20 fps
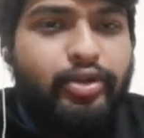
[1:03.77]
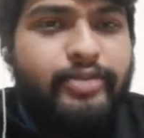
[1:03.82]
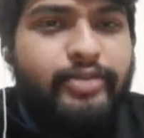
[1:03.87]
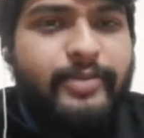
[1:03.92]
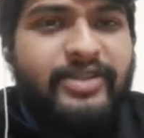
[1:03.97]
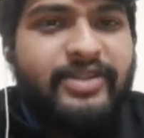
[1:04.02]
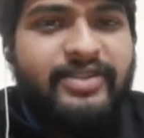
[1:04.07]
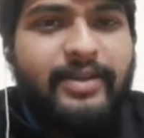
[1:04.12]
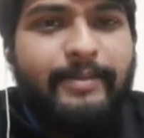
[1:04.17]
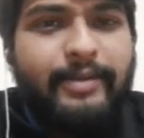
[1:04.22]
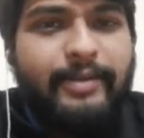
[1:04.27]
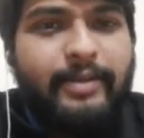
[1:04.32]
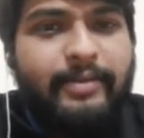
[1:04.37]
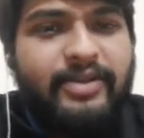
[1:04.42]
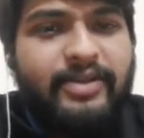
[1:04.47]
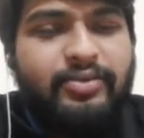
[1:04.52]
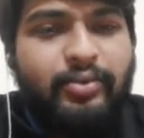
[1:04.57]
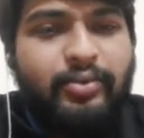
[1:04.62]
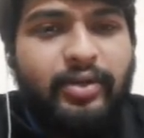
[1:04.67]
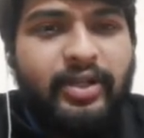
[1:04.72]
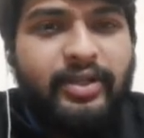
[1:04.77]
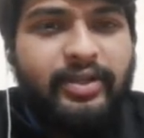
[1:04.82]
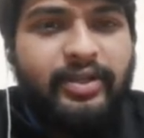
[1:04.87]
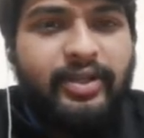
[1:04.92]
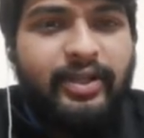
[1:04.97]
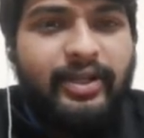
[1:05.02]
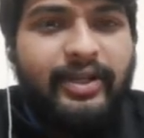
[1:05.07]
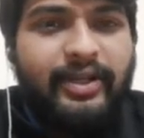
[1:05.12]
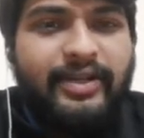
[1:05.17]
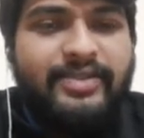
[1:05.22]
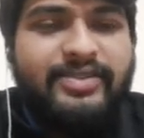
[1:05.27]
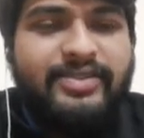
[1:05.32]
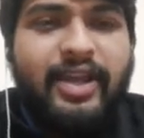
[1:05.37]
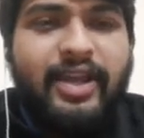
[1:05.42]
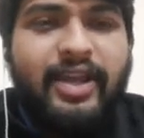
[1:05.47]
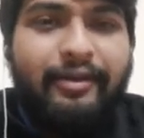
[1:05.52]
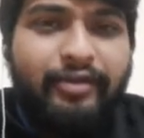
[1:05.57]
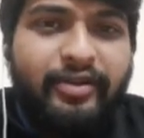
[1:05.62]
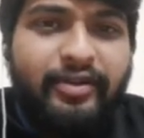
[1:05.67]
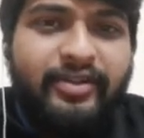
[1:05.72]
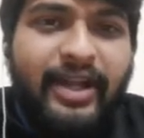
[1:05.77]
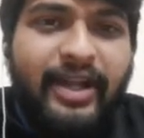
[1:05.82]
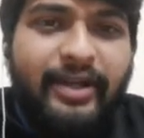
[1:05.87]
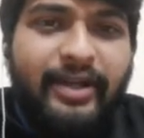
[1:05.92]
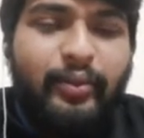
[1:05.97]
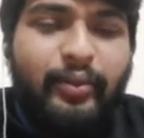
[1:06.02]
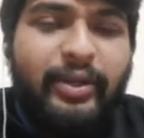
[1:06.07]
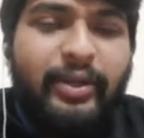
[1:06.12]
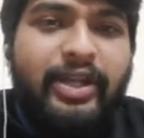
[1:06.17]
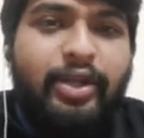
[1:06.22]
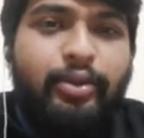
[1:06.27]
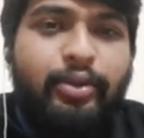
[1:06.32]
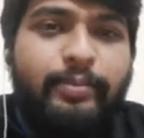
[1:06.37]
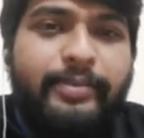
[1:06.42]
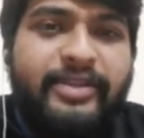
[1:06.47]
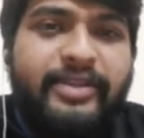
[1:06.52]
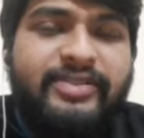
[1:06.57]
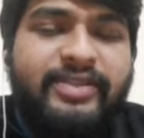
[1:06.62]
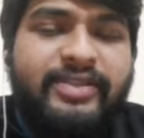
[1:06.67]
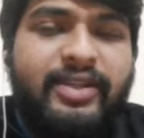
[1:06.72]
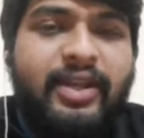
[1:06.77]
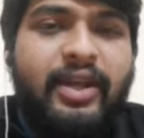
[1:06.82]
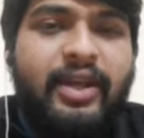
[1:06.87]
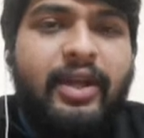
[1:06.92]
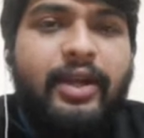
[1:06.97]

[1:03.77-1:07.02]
कुछ पैसा अपने पास रोक लेती है लेट इज़ ए आफ्टर दैट ट्वेंटी रुपीज़